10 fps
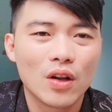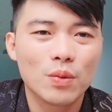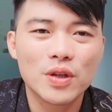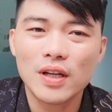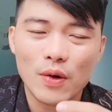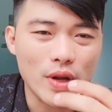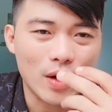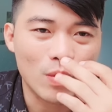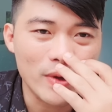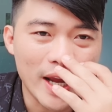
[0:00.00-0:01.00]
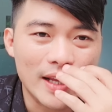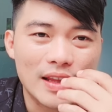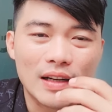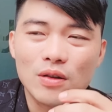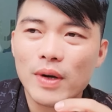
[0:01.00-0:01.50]
lúc trước hậu nhân cũng vậy
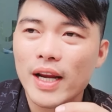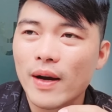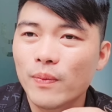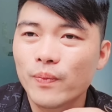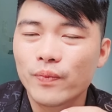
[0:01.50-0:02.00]
tánh cũng hay nóng